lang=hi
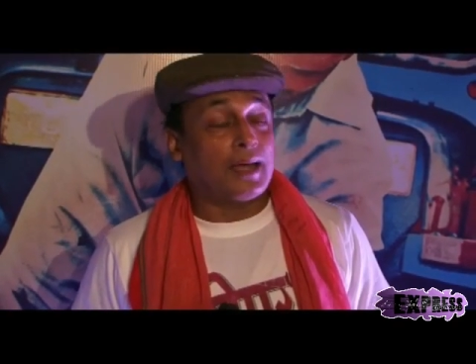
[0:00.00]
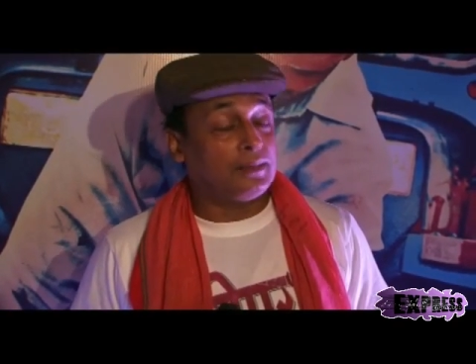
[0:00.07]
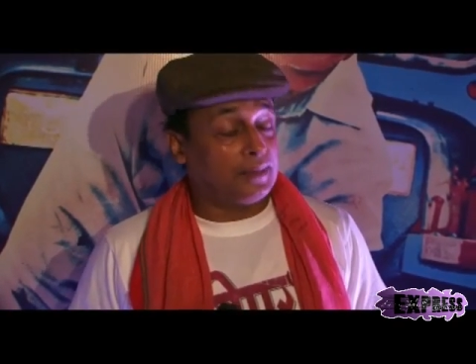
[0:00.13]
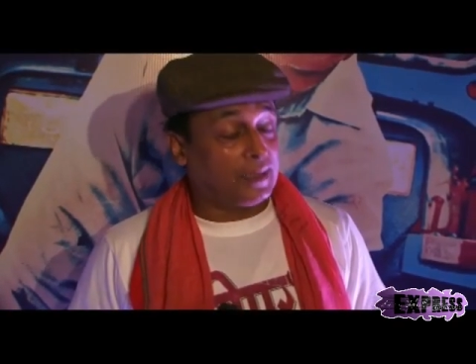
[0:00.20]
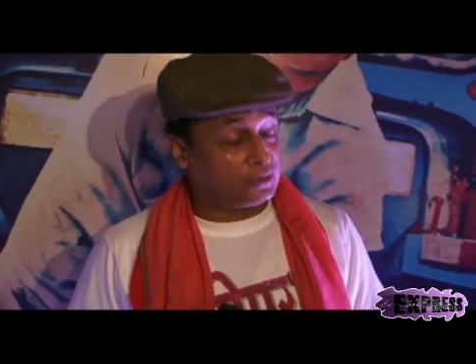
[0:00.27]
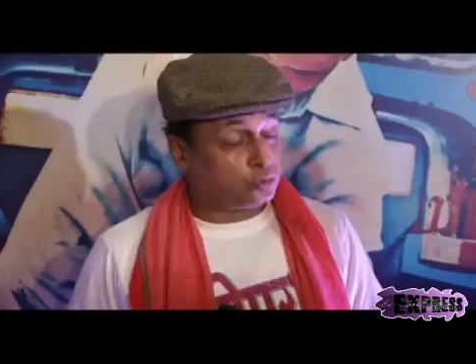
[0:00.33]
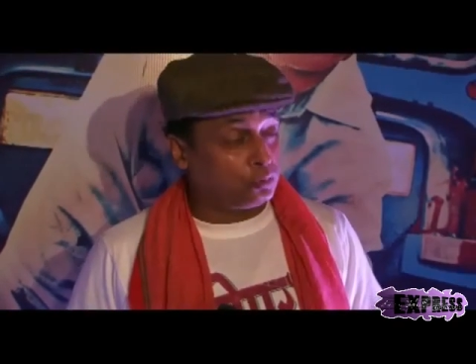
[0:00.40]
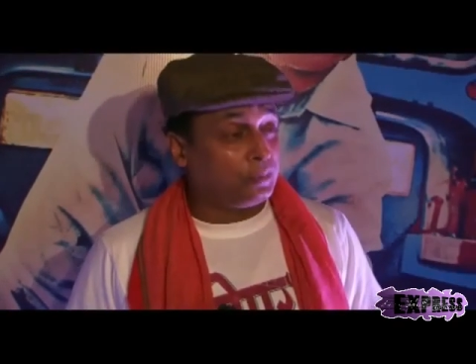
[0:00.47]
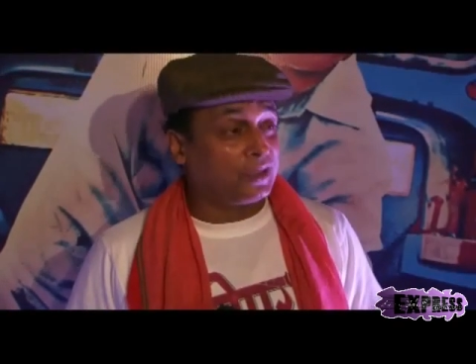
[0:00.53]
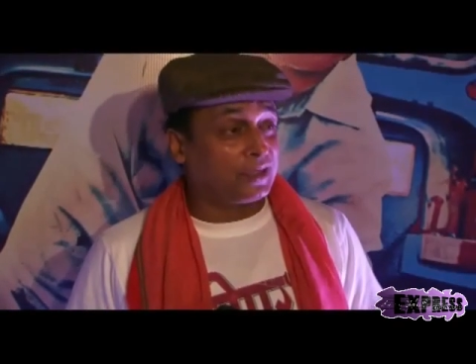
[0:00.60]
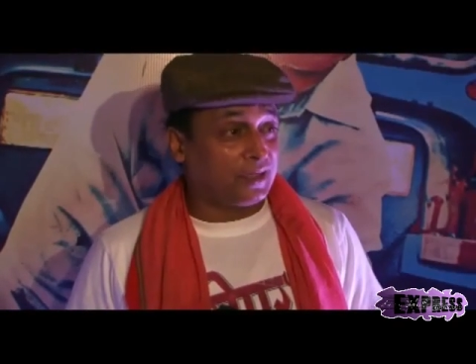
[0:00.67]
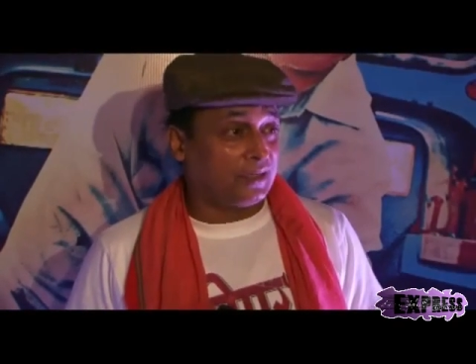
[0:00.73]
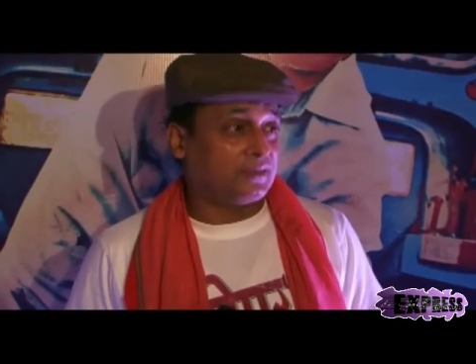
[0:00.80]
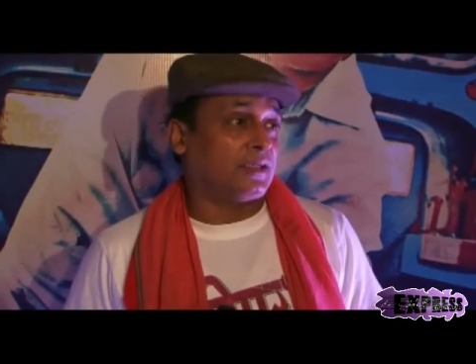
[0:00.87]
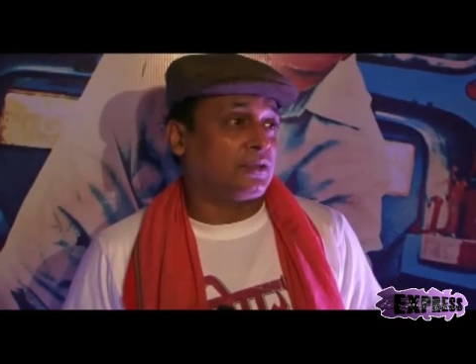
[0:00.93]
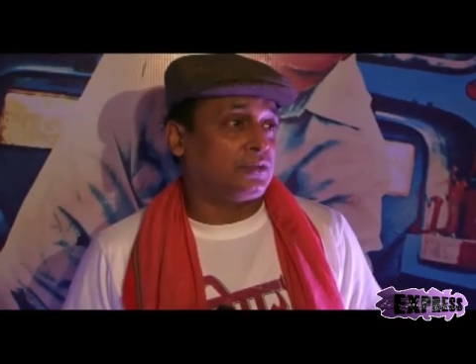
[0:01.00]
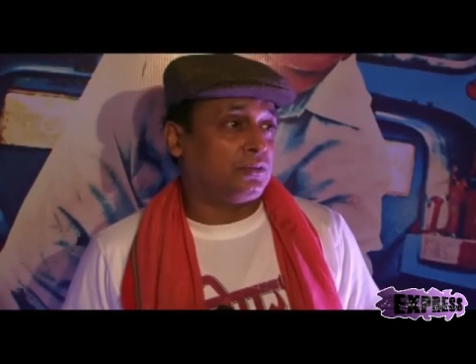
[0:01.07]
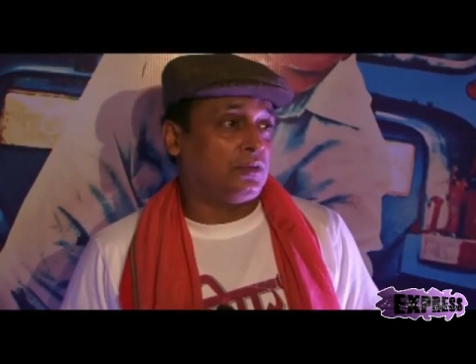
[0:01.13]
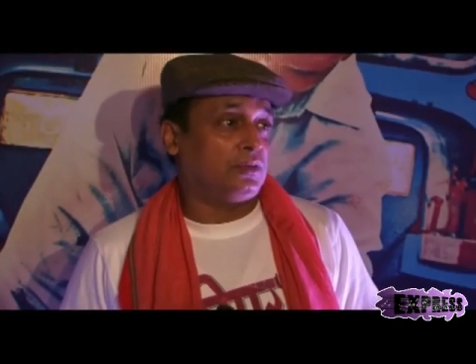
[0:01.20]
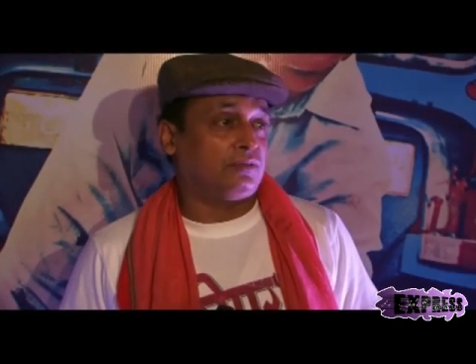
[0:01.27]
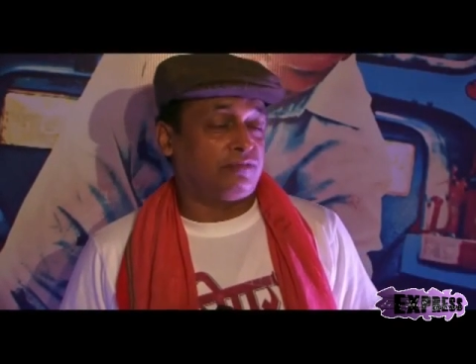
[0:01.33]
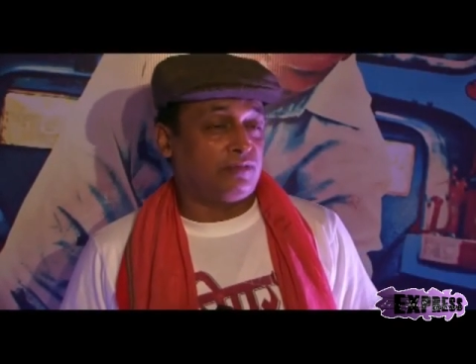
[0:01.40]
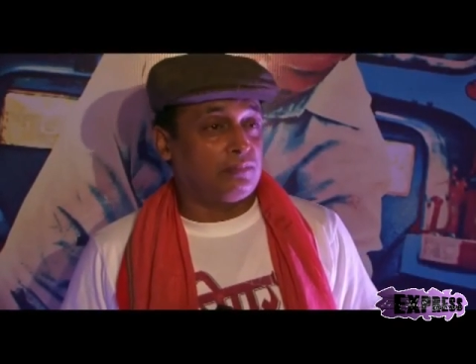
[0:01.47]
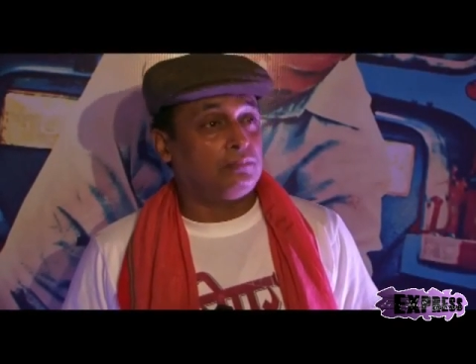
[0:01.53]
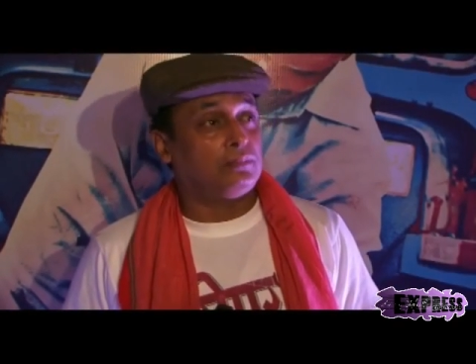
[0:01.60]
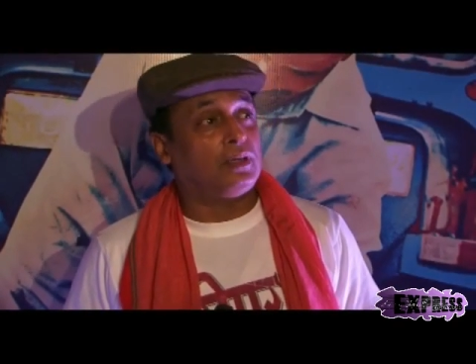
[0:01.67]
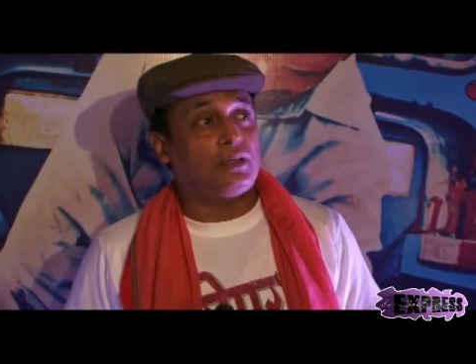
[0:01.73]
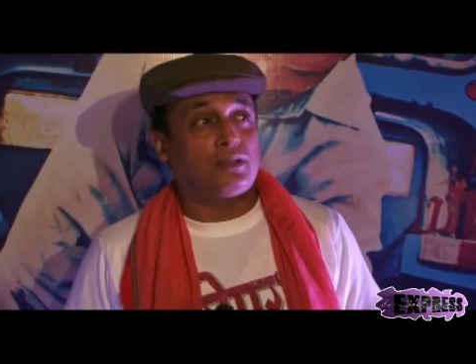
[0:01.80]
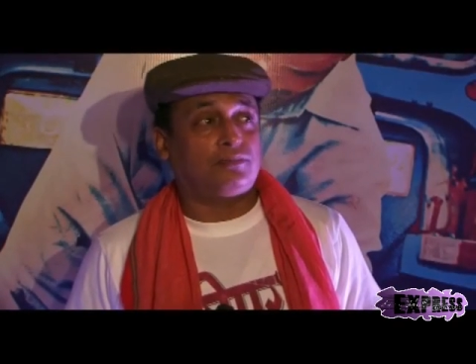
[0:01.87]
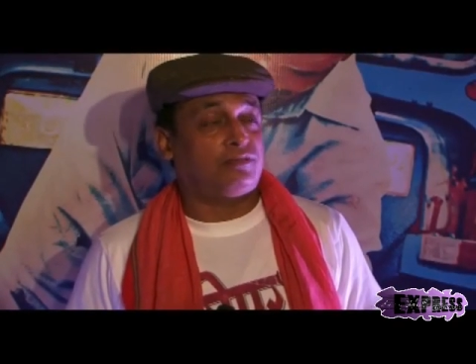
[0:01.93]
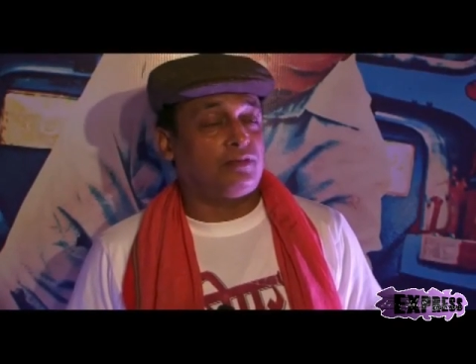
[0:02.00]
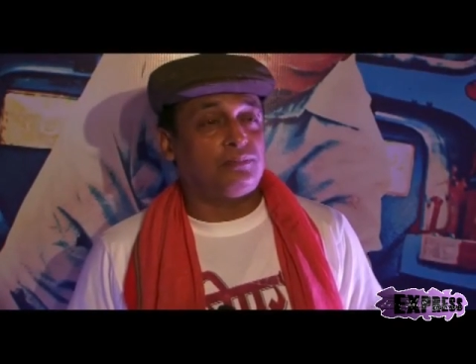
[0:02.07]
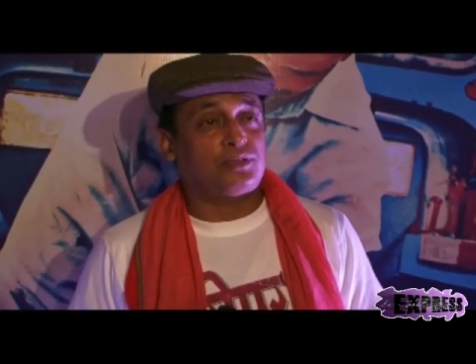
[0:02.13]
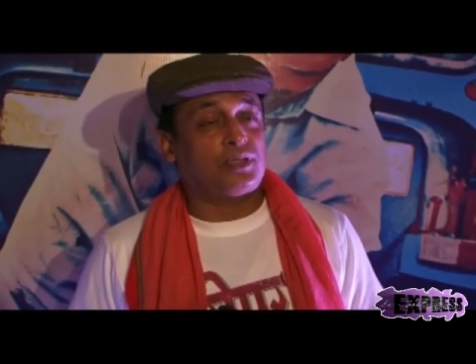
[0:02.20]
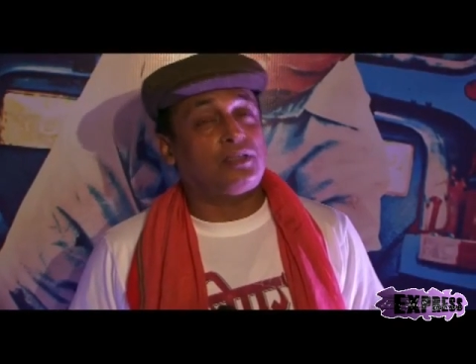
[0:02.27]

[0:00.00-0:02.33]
and that should be the case actually. The film uh,